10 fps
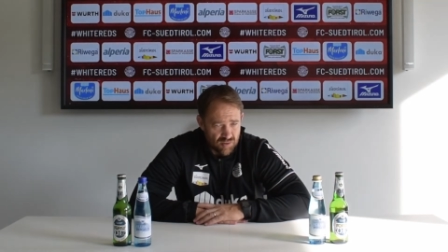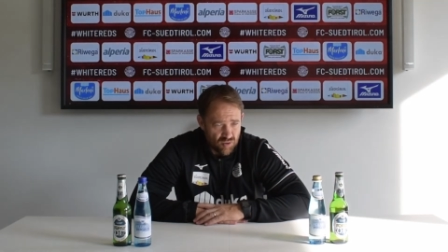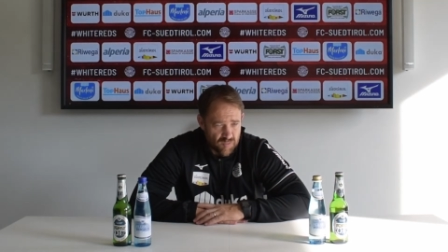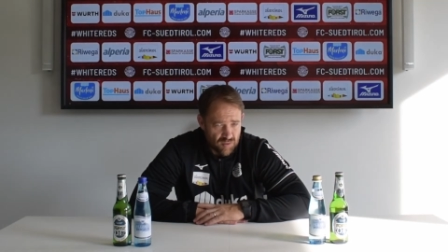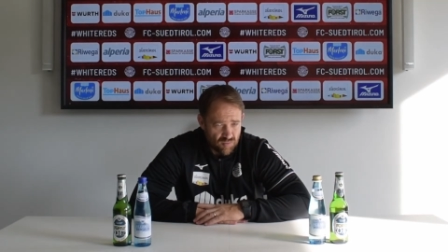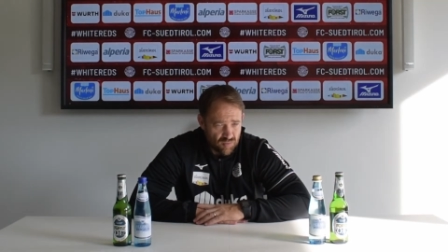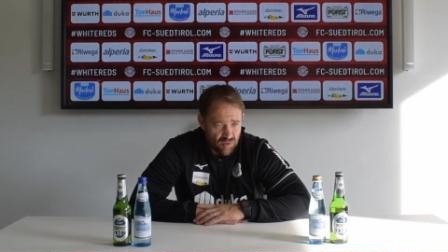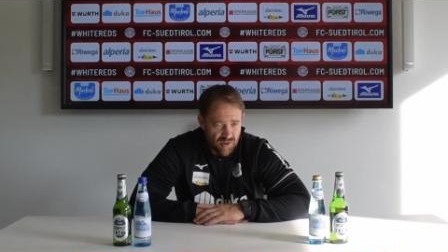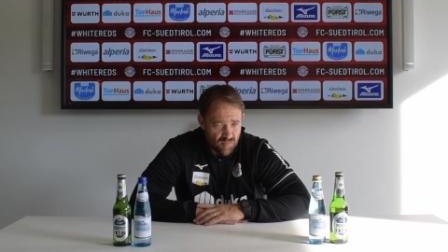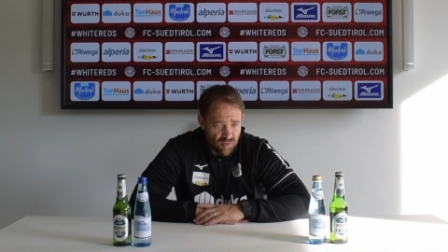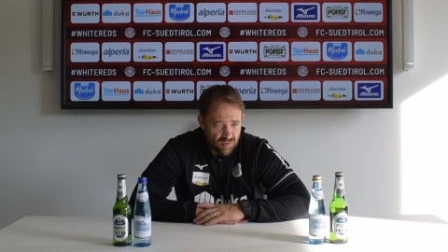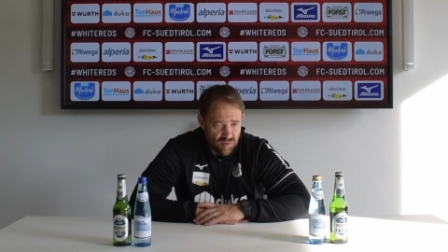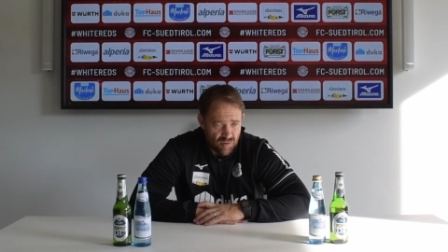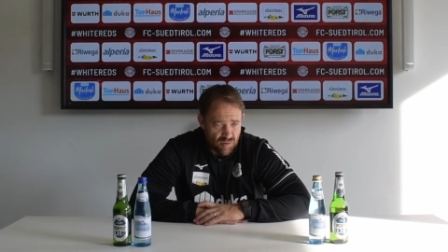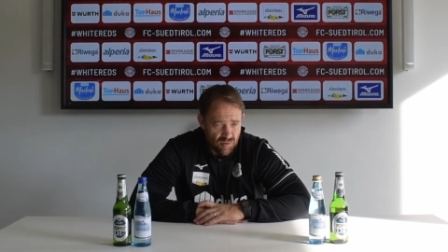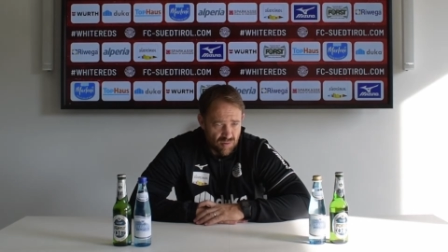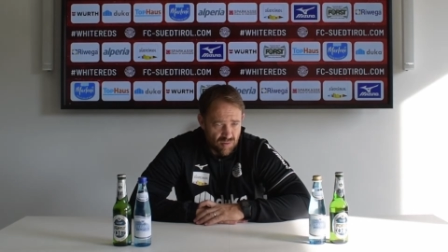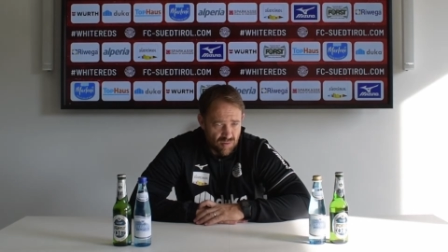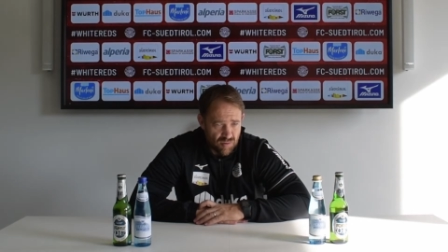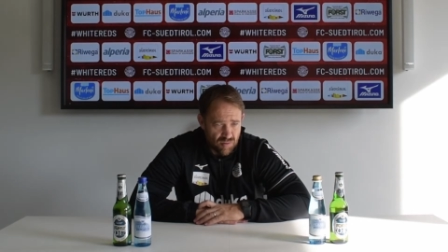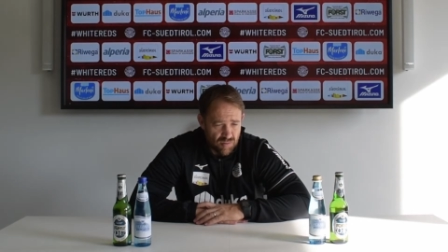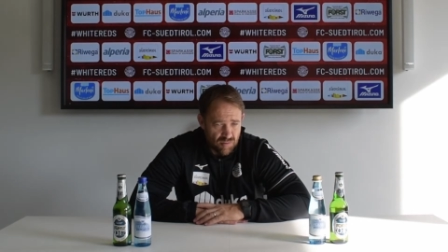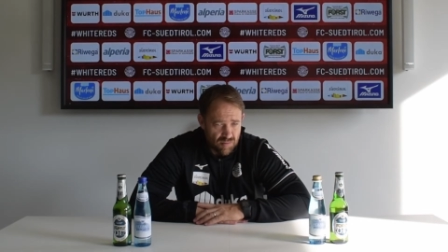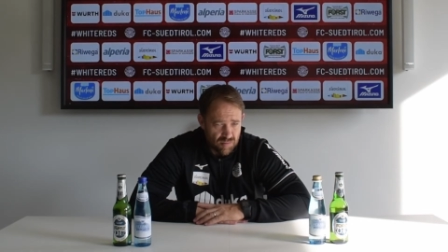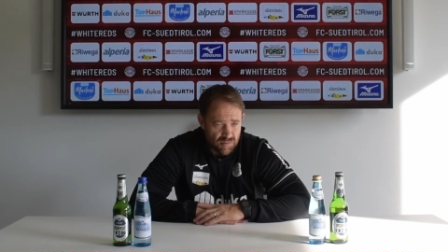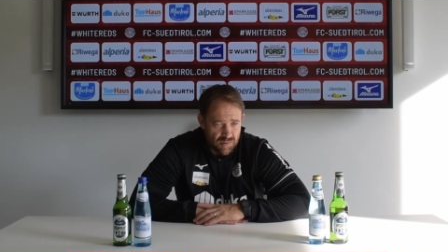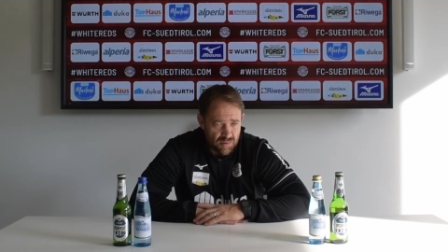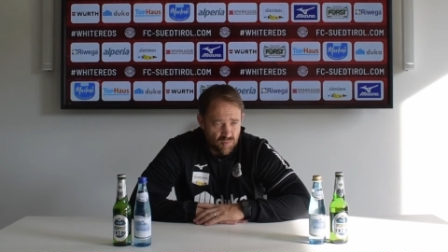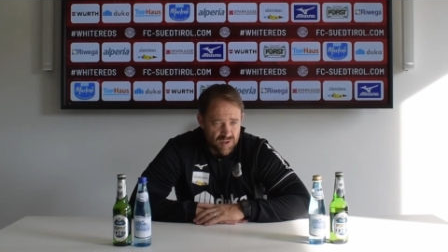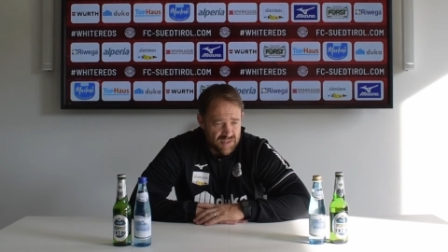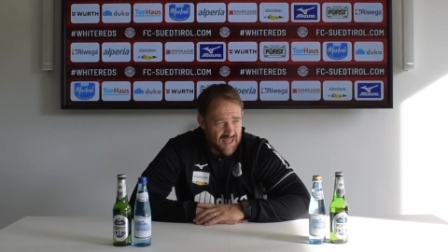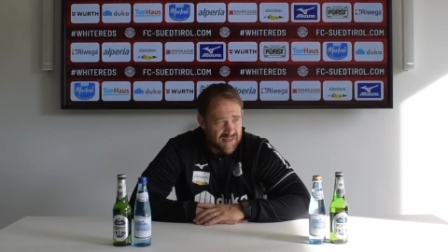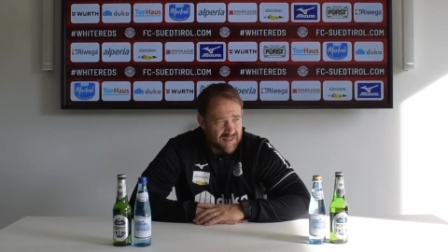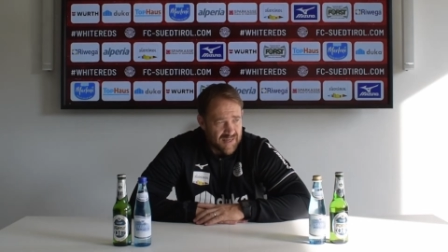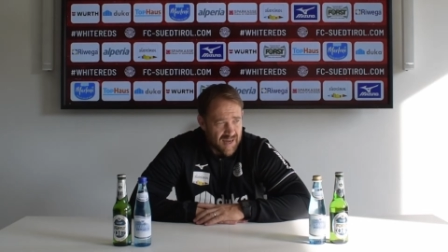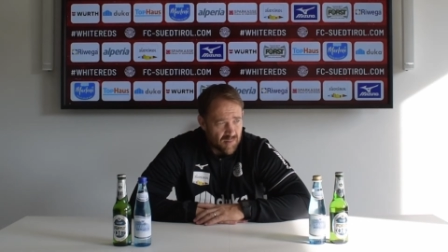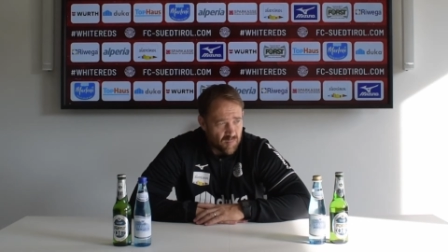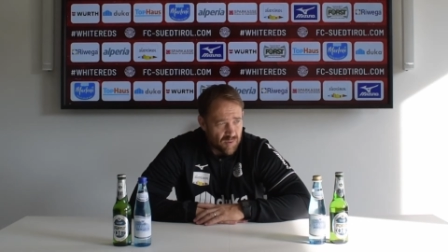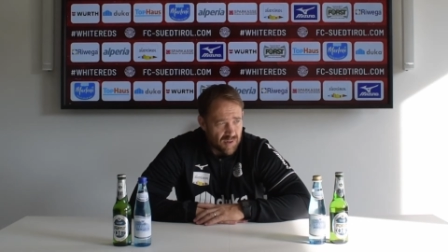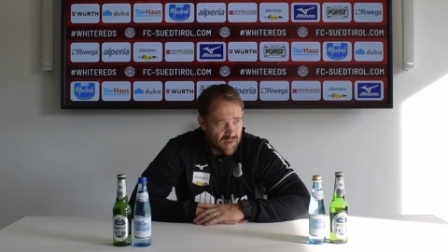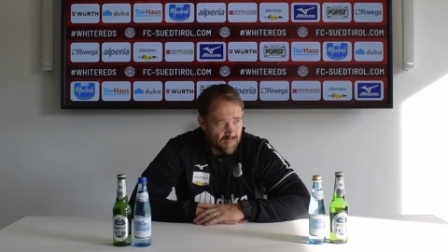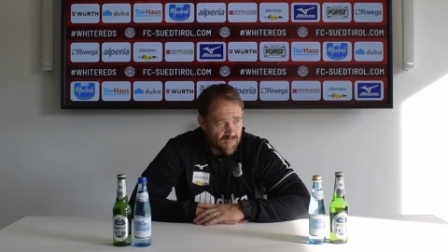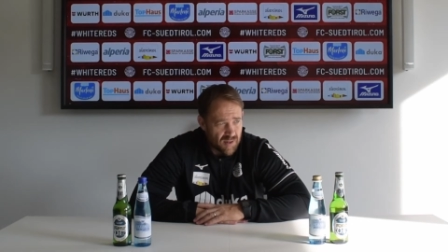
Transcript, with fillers: eh, soprattutto nel modo in cui sta in campo, nella,